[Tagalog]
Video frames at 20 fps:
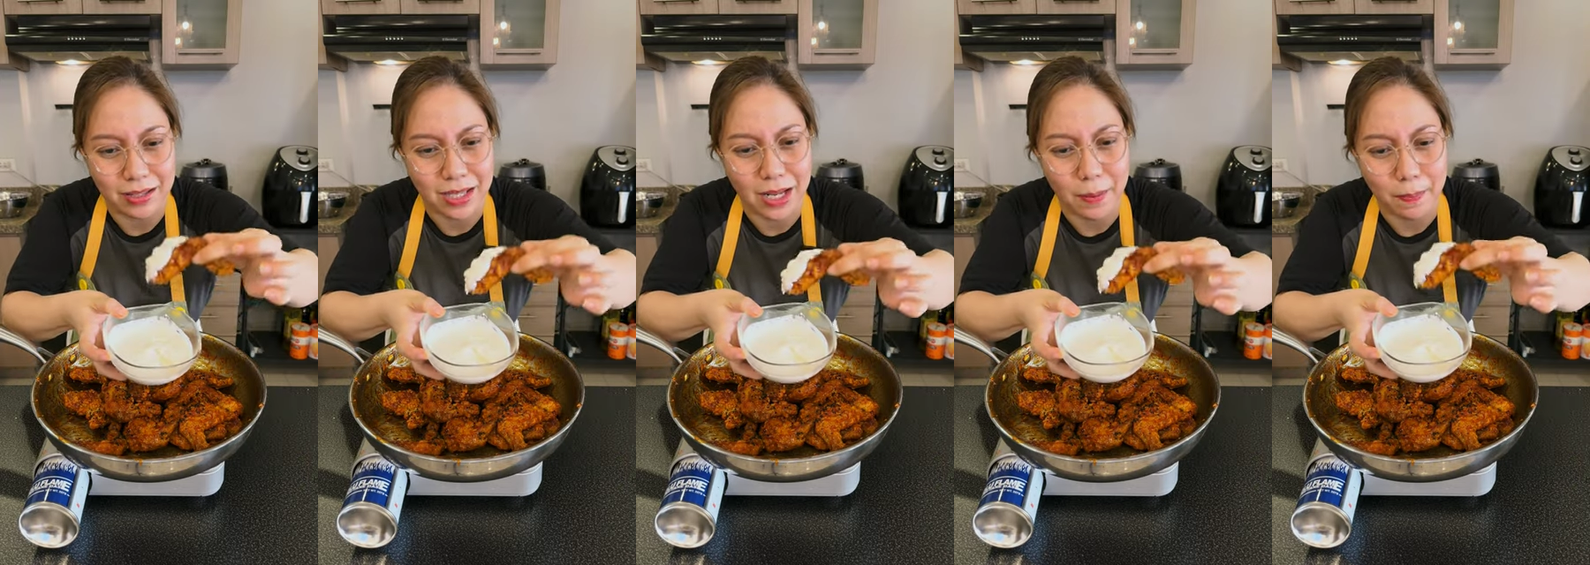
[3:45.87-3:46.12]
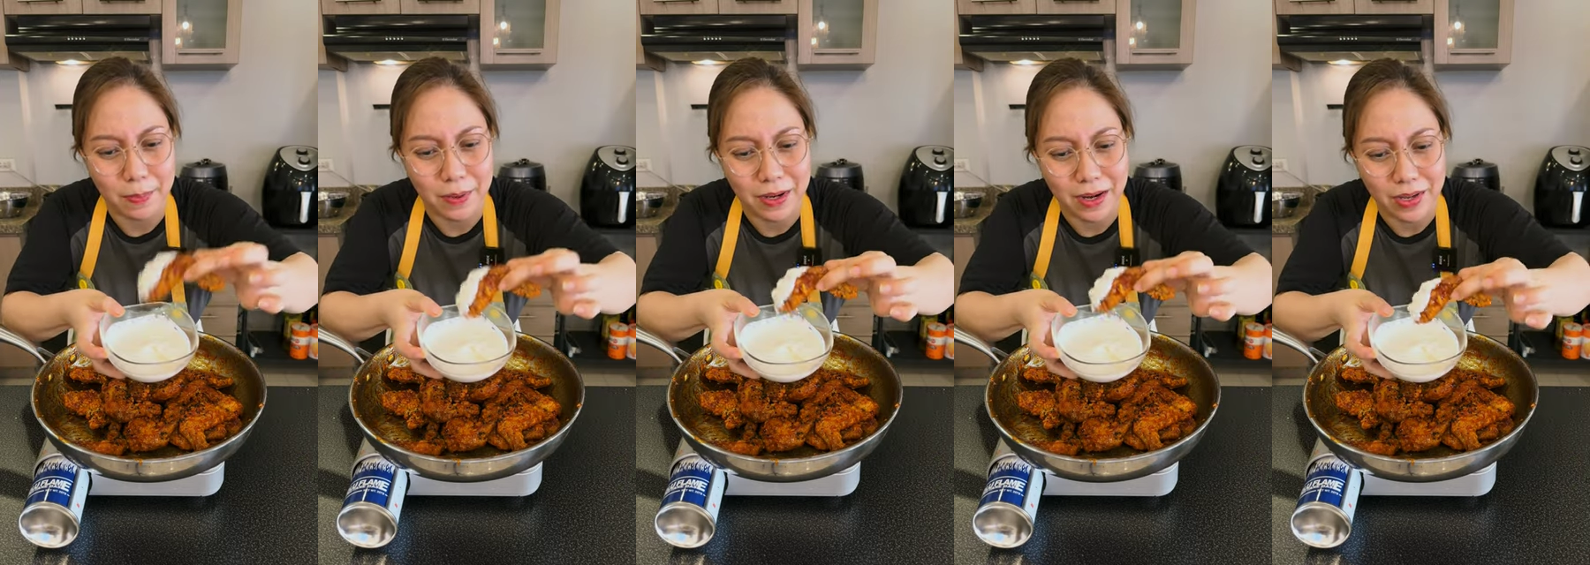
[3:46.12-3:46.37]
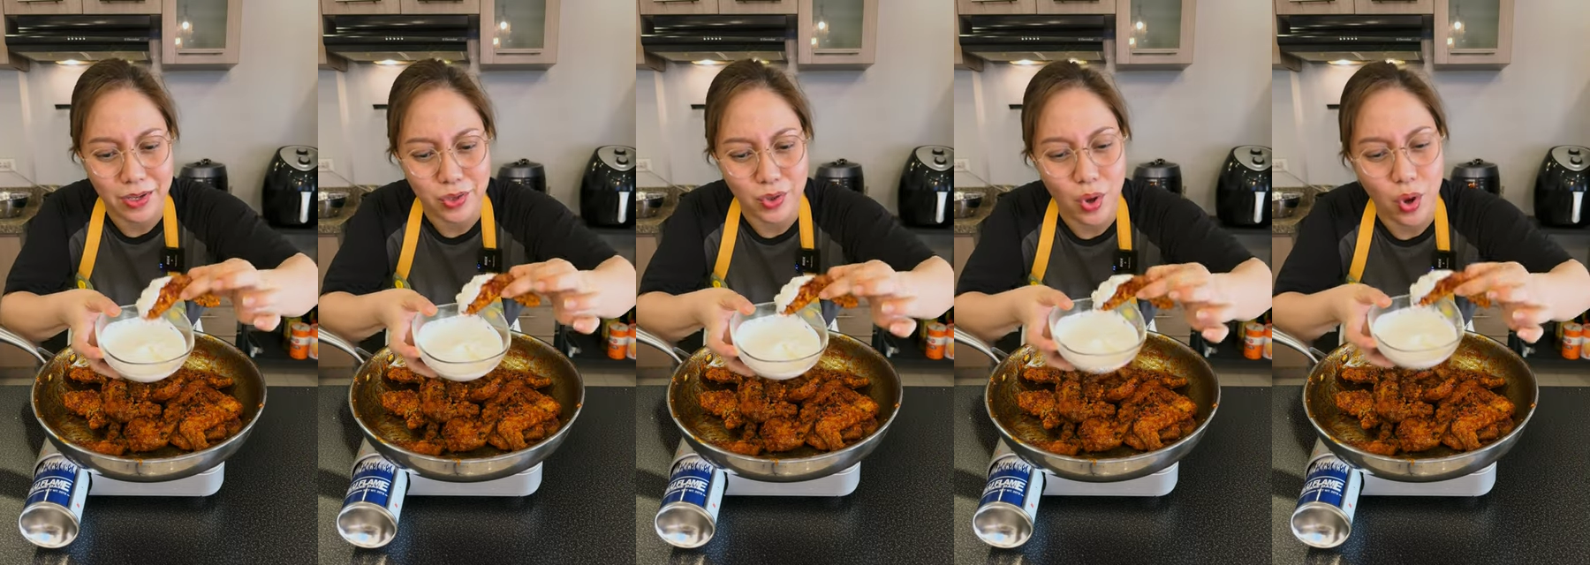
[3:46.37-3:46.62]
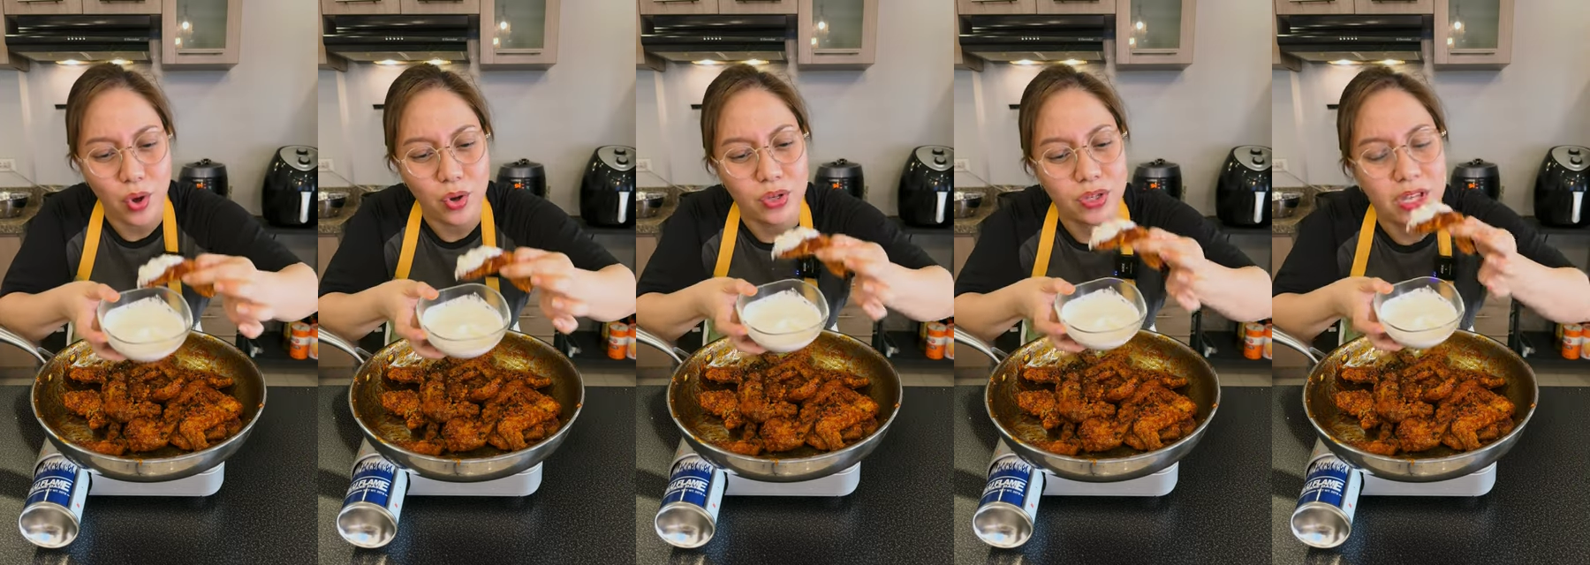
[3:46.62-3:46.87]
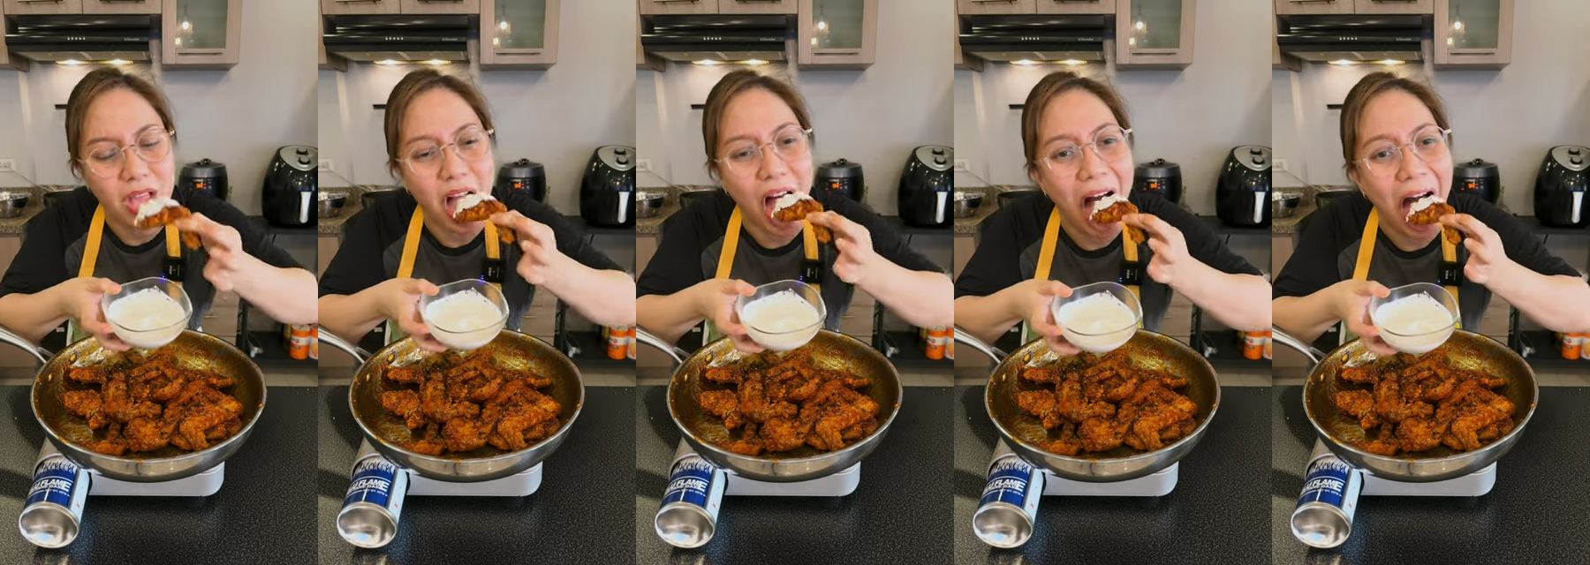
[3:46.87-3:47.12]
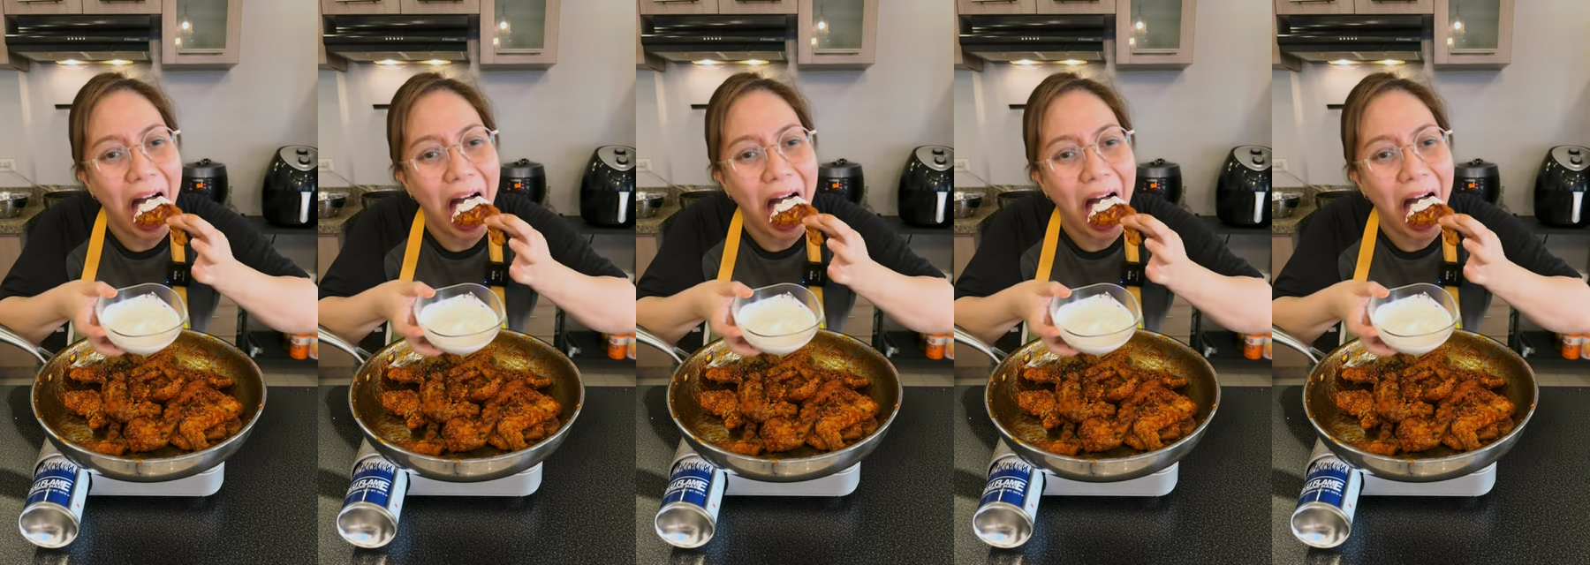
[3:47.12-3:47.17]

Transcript: sarap rin ng sauce.